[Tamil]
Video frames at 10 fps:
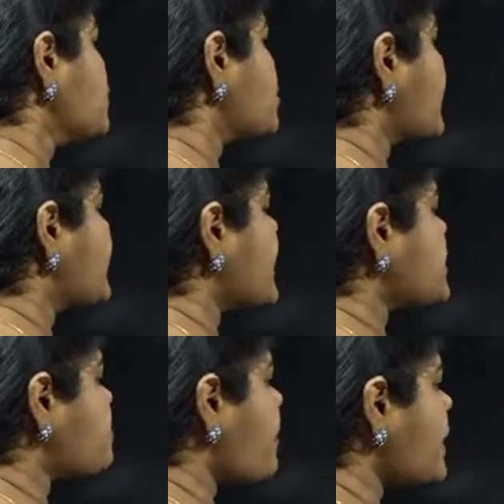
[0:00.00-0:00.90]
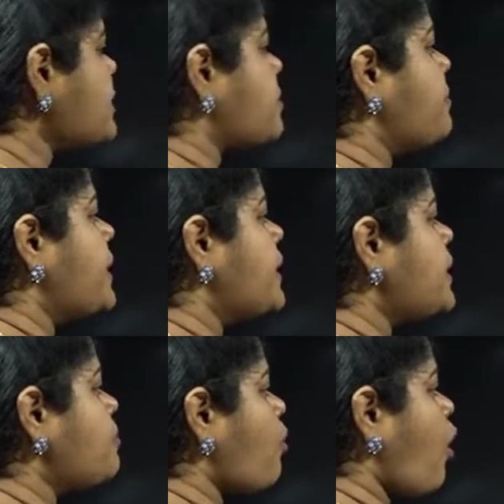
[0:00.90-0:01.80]
ஸோ இங்கே டெஸ்பைட்
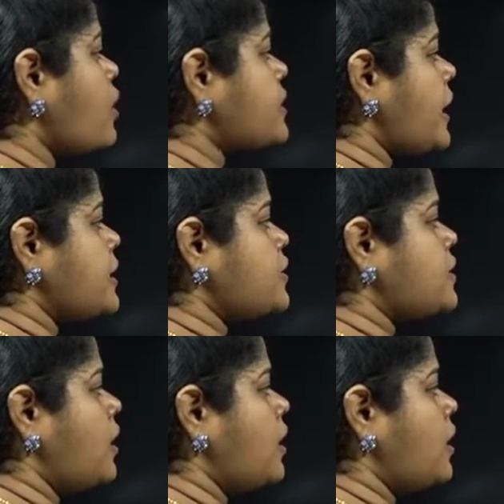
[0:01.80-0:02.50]
மினரல் மார்க்ட் அஸ்